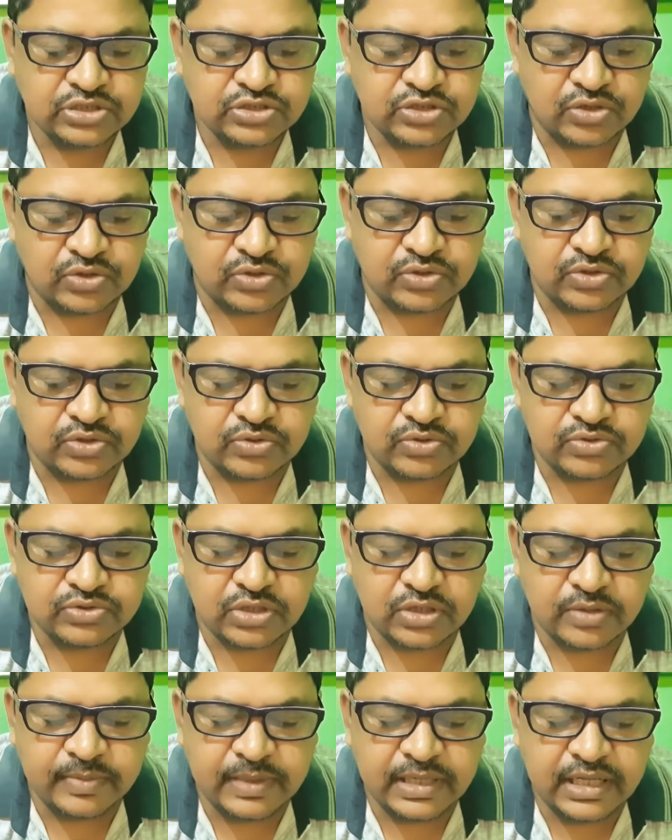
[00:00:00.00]
চলন
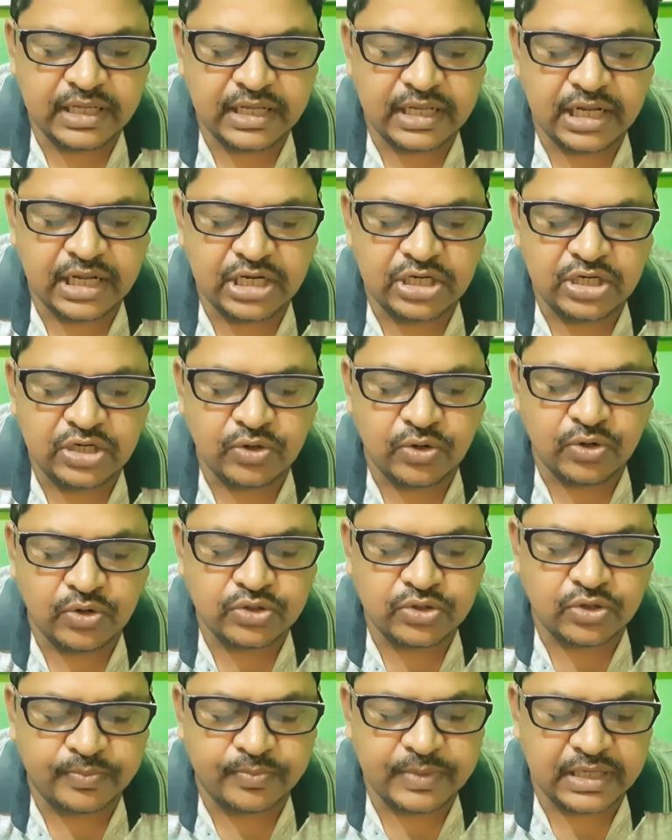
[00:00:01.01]
উত্তর হবে
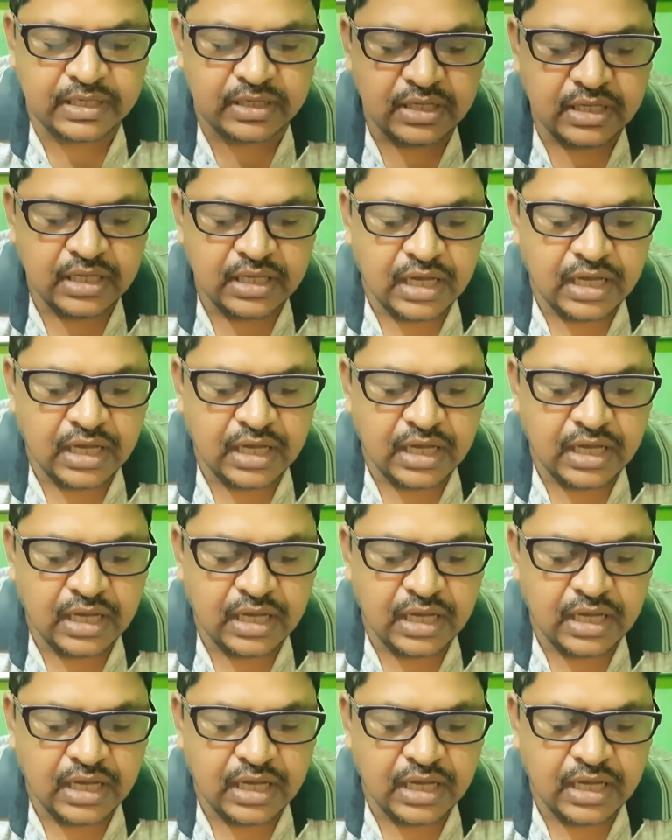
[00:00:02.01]
হেলিওট্রপিক